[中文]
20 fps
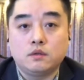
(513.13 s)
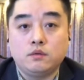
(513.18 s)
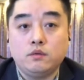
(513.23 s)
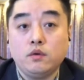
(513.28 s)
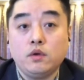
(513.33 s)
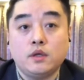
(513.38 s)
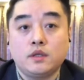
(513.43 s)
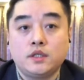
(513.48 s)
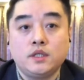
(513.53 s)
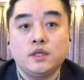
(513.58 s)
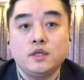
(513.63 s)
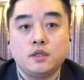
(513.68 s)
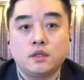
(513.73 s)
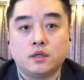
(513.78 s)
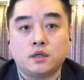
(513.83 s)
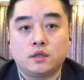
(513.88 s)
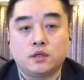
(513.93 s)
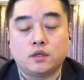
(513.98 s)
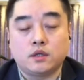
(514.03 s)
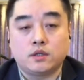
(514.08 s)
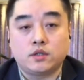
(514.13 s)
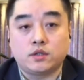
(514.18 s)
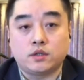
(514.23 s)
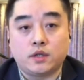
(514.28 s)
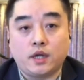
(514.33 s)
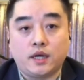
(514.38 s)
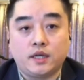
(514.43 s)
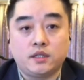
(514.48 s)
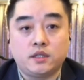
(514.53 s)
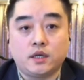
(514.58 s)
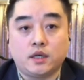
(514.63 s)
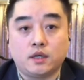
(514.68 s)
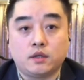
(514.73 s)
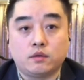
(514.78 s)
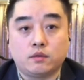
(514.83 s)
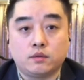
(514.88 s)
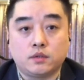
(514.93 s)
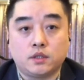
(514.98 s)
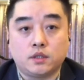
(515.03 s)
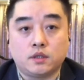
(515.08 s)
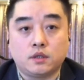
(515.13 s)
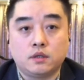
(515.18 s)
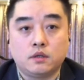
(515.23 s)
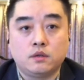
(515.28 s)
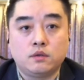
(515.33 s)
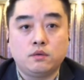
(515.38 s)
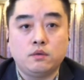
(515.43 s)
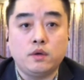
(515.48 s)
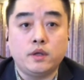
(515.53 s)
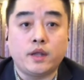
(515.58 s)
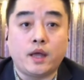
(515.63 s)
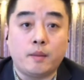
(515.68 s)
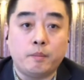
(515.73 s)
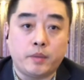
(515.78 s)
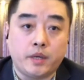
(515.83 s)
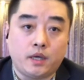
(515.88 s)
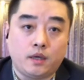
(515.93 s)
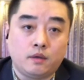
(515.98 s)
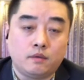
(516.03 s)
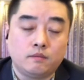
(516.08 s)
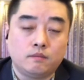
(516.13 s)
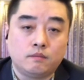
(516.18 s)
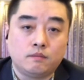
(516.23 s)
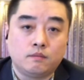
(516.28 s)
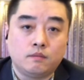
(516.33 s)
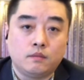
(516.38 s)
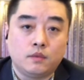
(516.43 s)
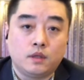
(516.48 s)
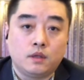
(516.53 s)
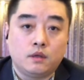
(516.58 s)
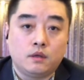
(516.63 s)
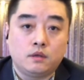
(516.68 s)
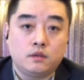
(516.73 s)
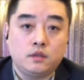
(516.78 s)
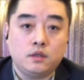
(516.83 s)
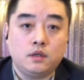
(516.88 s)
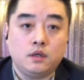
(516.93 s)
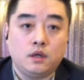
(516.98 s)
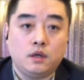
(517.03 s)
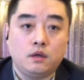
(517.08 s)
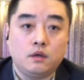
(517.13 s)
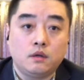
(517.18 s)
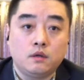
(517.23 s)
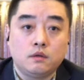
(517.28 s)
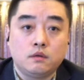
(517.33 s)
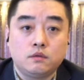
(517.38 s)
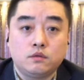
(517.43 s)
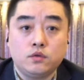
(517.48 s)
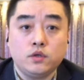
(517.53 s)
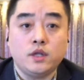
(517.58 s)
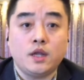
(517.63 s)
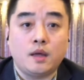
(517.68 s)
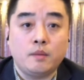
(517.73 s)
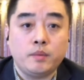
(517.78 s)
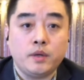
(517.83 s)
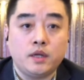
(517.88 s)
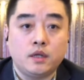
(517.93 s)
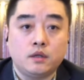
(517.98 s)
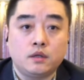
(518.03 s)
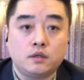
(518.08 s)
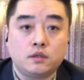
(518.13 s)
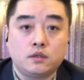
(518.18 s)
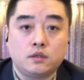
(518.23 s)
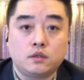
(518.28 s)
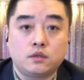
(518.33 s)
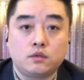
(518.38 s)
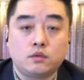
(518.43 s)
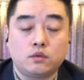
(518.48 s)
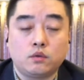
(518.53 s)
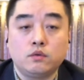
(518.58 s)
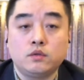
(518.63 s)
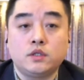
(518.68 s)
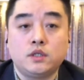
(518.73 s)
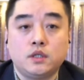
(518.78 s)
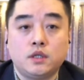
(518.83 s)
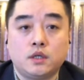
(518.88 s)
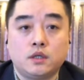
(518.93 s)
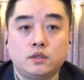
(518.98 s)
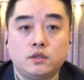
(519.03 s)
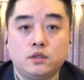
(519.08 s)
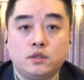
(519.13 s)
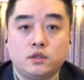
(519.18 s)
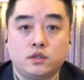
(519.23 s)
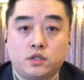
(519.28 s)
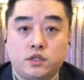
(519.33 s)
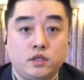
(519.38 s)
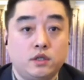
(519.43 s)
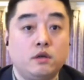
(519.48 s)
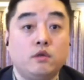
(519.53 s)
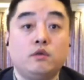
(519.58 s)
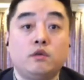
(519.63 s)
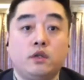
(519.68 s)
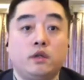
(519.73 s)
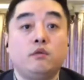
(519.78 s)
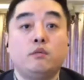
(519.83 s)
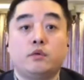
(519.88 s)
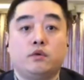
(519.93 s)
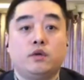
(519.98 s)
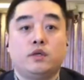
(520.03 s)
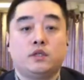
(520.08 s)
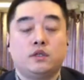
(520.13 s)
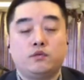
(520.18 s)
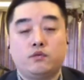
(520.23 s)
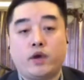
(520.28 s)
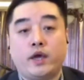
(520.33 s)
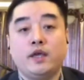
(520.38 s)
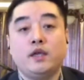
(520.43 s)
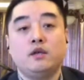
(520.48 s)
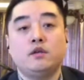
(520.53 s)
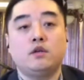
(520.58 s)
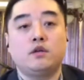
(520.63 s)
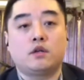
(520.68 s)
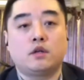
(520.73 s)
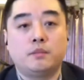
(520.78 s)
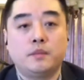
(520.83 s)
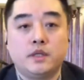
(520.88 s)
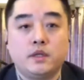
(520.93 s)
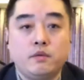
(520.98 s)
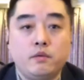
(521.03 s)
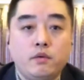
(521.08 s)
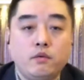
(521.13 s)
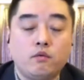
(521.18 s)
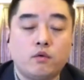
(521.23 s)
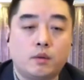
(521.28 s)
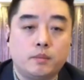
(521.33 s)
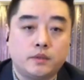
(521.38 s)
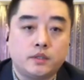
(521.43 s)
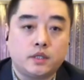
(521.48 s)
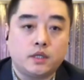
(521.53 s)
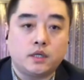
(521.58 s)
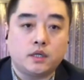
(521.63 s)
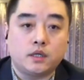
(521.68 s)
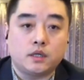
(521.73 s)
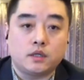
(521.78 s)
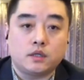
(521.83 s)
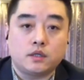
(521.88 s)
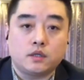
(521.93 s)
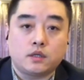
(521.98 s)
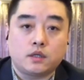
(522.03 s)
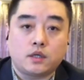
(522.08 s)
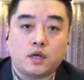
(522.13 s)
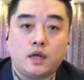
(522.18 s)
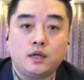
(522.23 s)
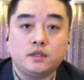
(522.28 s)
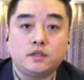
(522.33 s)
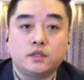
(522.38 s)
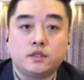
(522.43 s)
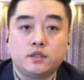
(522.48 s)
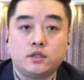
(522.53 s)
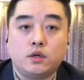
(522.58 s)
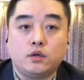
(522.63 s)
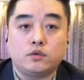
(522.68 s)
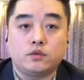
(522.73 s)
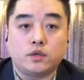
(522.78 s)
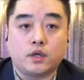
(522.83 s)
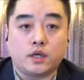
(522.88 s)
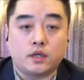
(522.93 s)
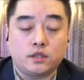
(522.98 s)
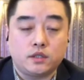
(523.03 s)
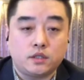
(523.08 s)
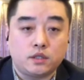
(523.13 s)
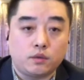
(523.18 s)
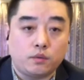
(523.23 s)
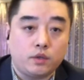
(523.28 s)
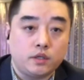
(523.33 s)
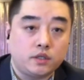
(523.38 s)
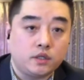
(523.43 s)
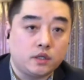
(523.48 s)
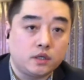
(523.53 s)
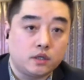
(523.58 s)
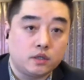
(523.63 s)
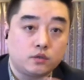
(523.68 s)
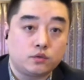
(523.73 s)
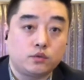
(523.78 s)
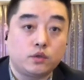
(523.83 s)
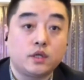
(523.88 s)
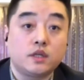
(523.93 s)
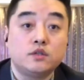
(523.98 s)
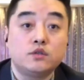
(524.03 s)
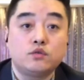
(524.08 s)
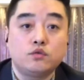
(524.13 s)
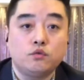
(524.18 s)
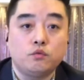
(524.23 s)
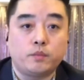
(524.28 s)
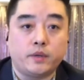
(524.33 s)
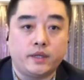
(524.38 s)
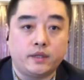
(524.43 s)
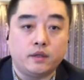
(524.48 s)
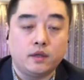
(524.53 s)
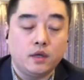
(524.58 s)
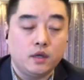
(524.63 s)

越近的这个时代写的东西越难背，这个最难背的。东西呢，其实其实离我们越近。原因是什么？因为我们这个钢琴教学啊，喜欢这个追根溯本，